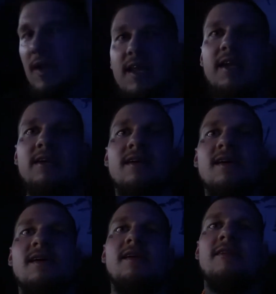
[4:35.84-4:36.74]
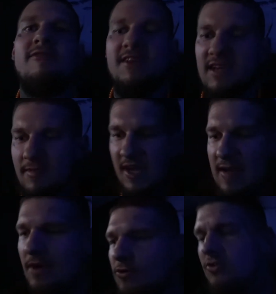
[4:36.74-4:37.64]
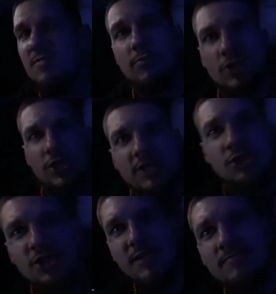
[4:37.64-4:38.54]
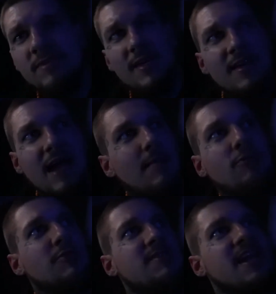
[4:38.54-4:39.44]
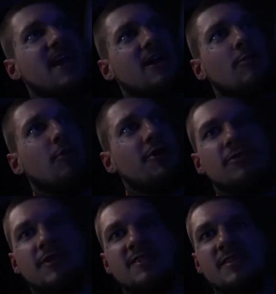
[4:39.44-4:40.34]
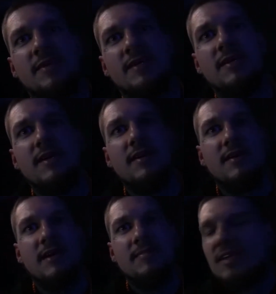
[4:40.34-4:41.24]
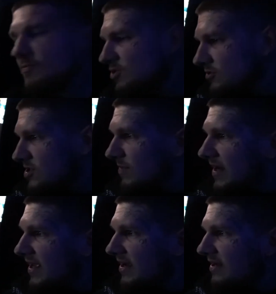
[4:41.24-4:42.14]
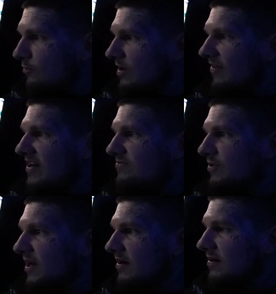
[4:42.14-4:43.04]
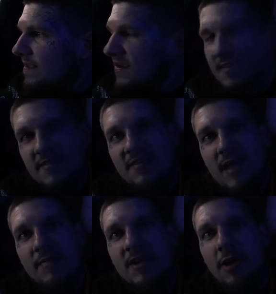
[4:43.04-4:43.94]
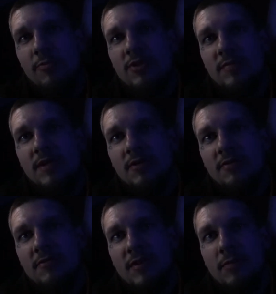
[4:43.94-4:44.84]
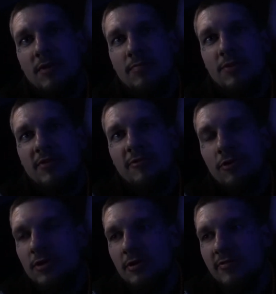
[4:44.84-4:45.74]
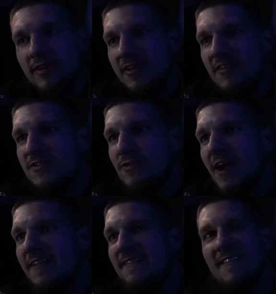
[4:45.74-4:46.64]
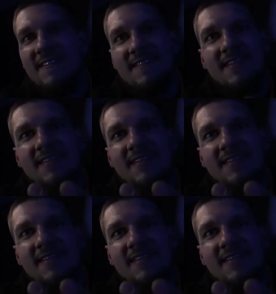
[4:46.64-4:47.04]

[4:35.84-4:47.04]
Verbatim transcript: überlegen. Vielleicht habe ich einmal kurz Bullshit geschrieben, aber gut, ist ja egal, ob goldene oder silberne. Ähm, das muss ich kurz überlegen, Alter. Oder war das, wo der, ich, ich kenne mich kaum noch damit aus, wo der bunte Vogel drauf war. Ich weiß nur eins, äh,